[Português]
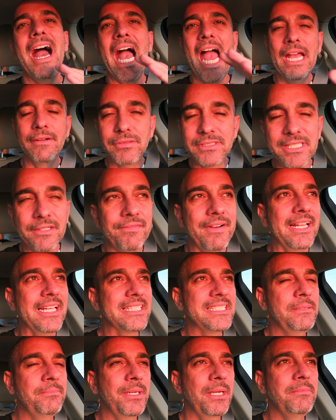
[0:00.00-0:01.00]
Aí você
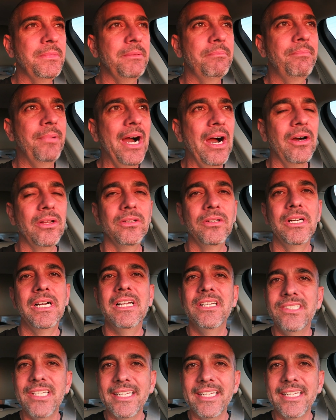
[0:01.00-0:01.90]
fala assim para mim, Paulo,